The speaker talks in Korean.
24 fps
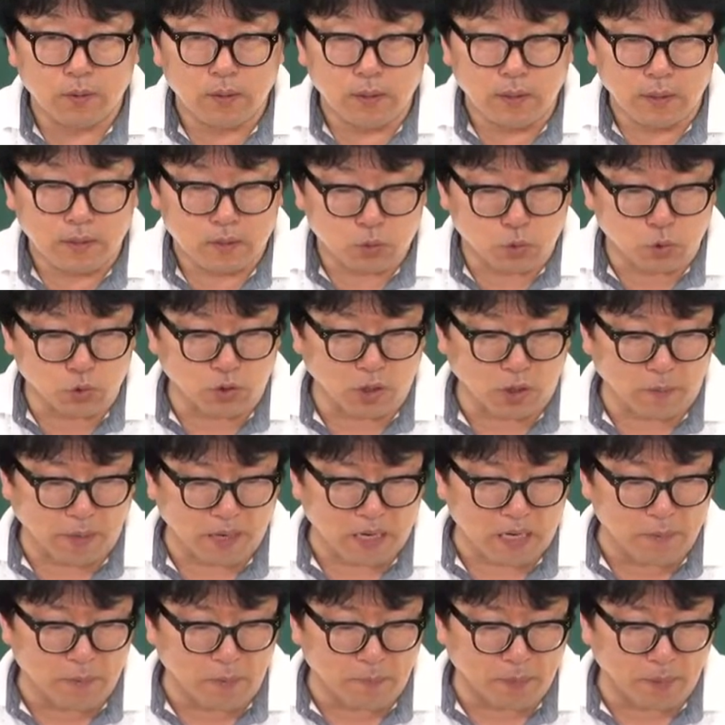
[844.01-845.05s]
순서로 봐.
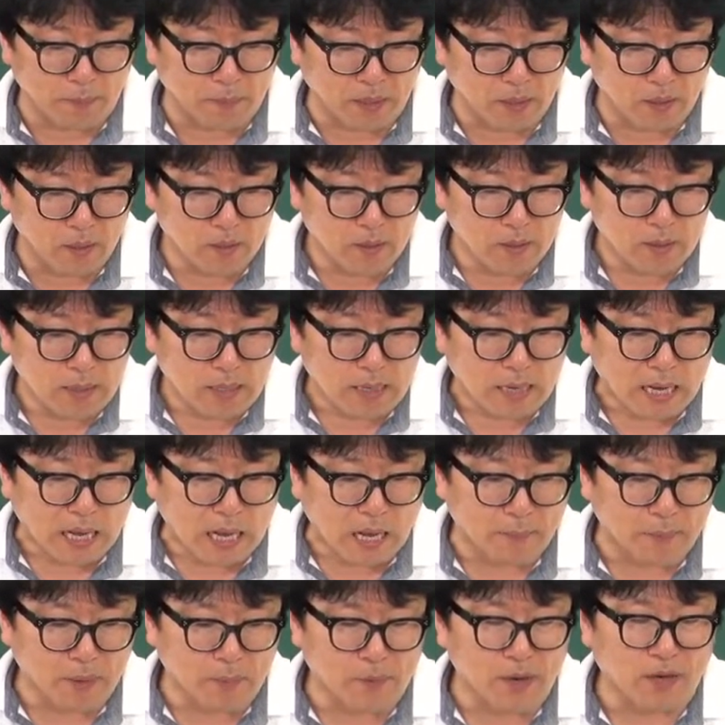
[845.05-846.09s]
1번 봐봐.
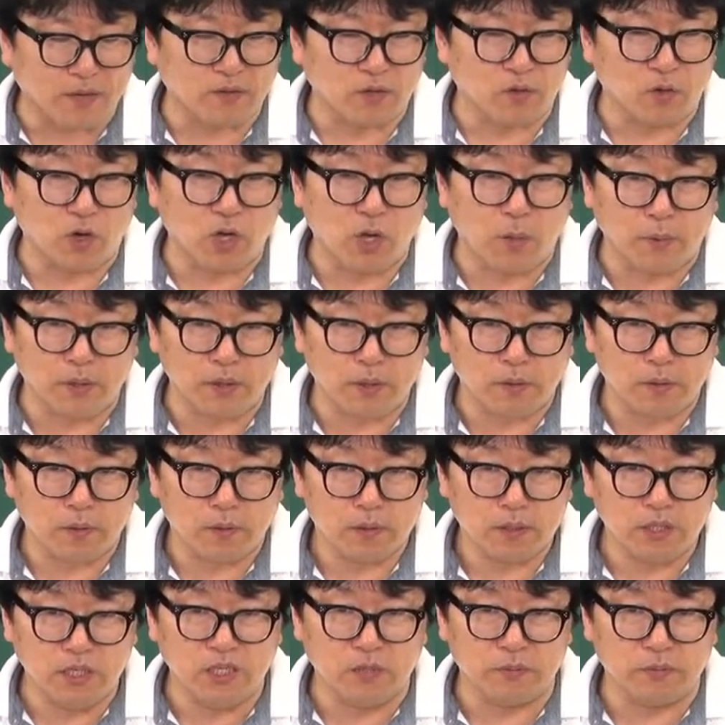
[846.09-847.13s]
갑이 병한테 넘겨버려.
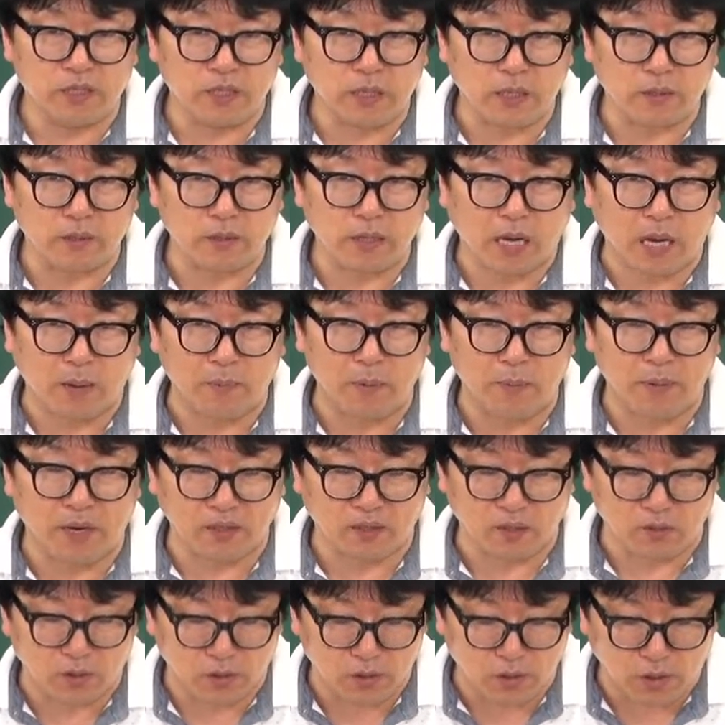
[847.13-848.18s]
20년이 됐는데 갑이
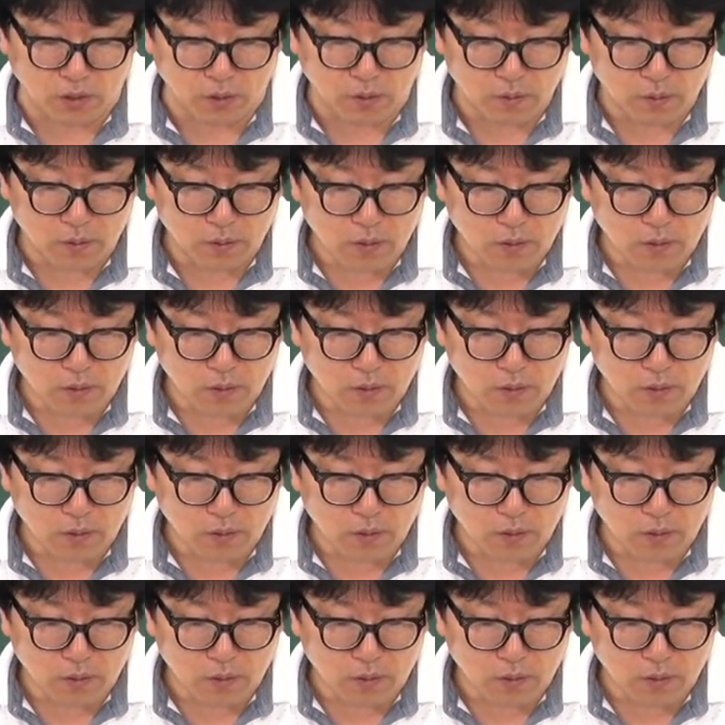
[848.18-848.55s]
병한테 넘겨.